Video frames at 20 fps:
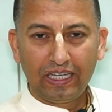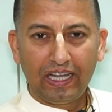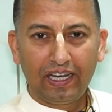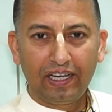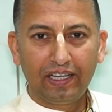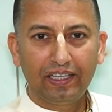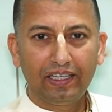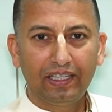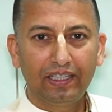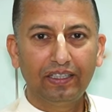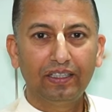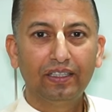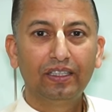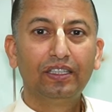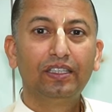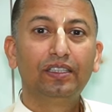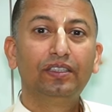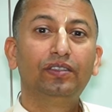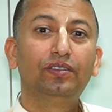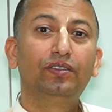आ रही है
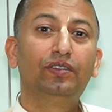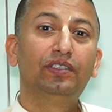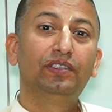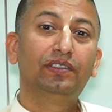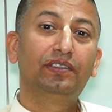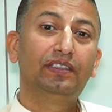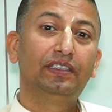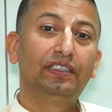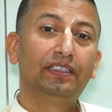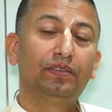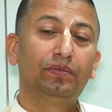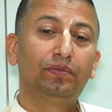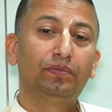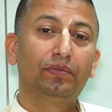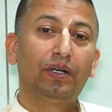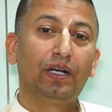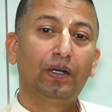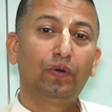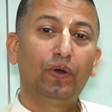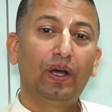जिस दिन
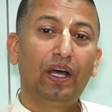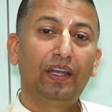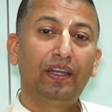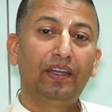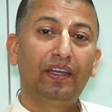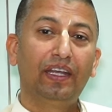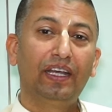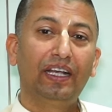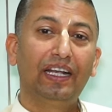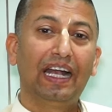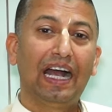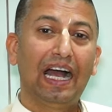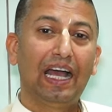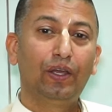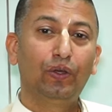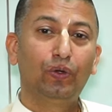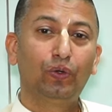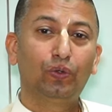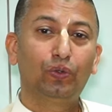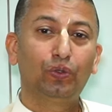भगवान ने
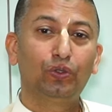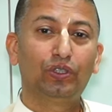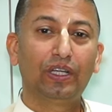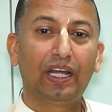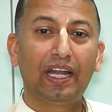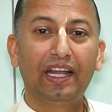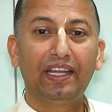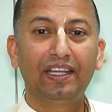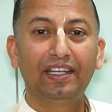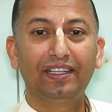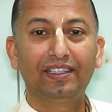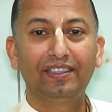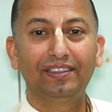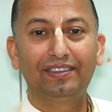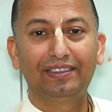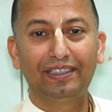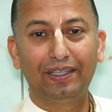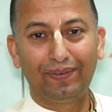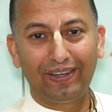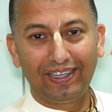गायों को चराने की
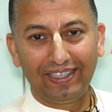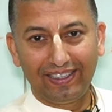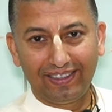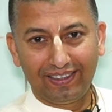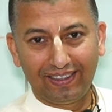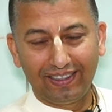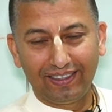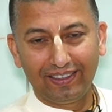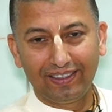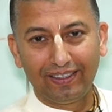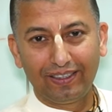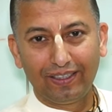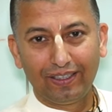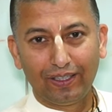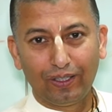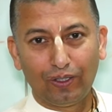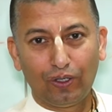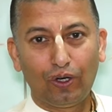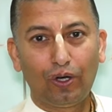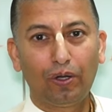सेवा ली थी
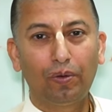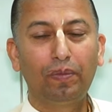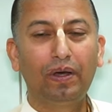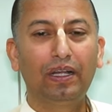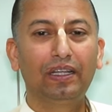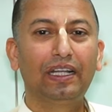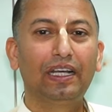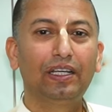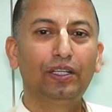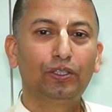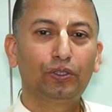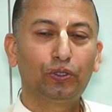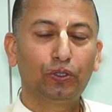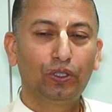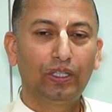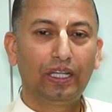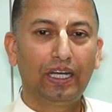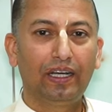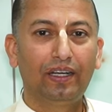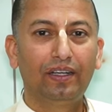और माता
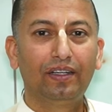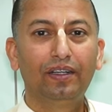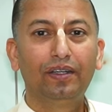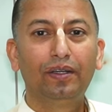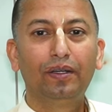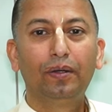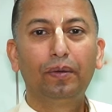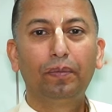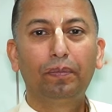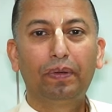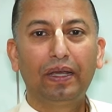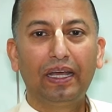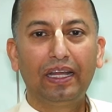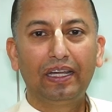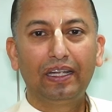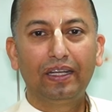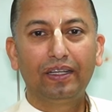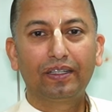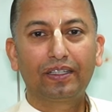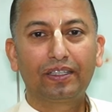यशोदा
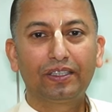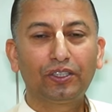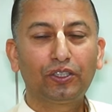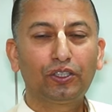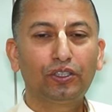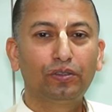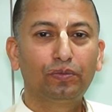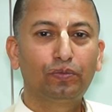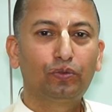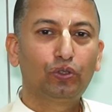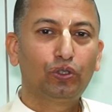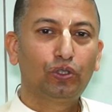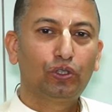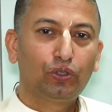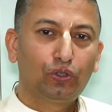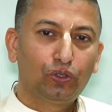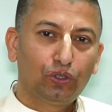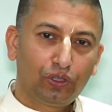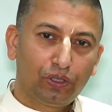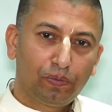पहले कृष्ण
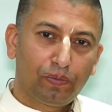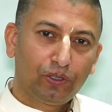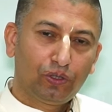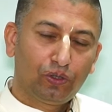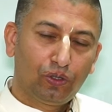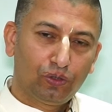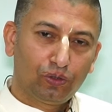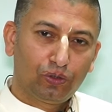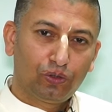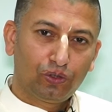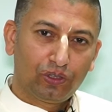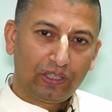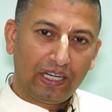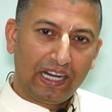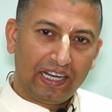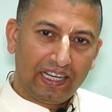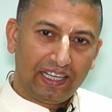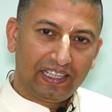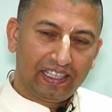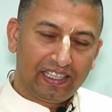छोटे छोटे बछड़ों को
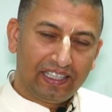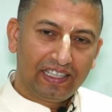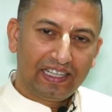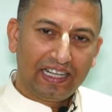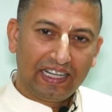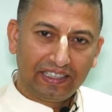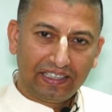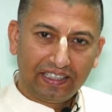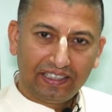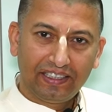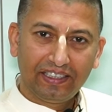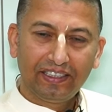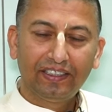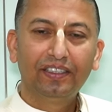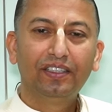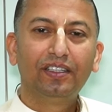चराने के लिए जाते थे